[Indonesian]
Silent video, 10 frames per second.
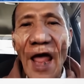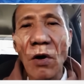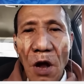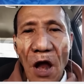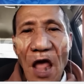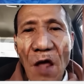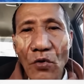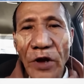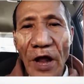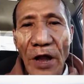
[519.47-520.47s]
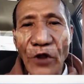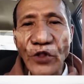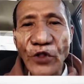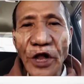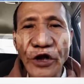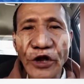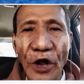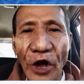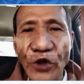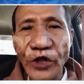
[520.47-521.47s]
Ayo, kamu dengan netizen
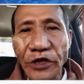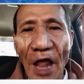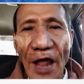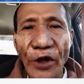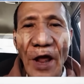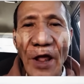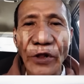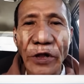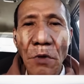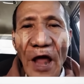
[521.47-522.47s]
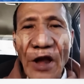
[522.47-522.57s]
dikritik sakit hati.